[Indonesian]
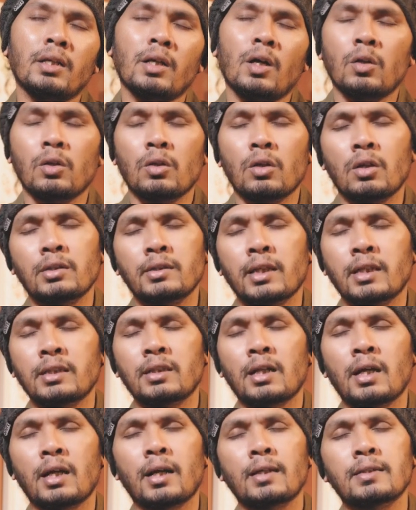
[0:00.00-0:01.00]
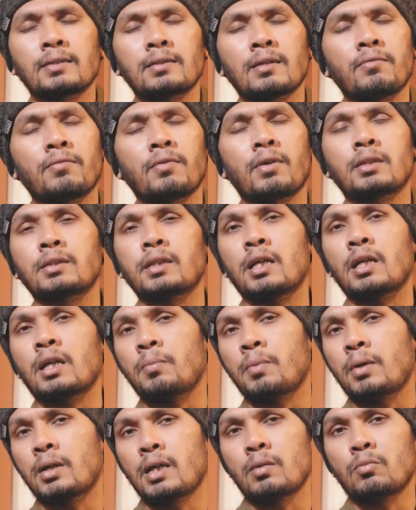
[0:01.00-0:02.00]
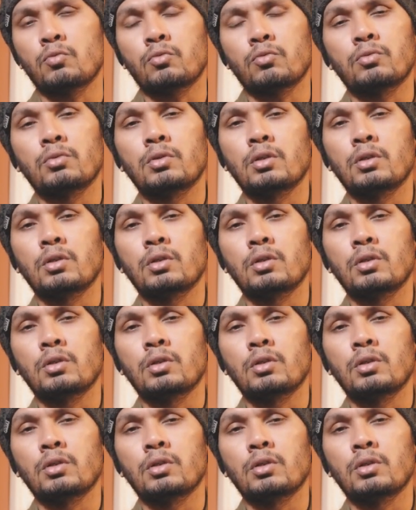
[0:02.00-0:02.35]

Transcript: Ya Allah, saya serahkan safar saya kepadamu.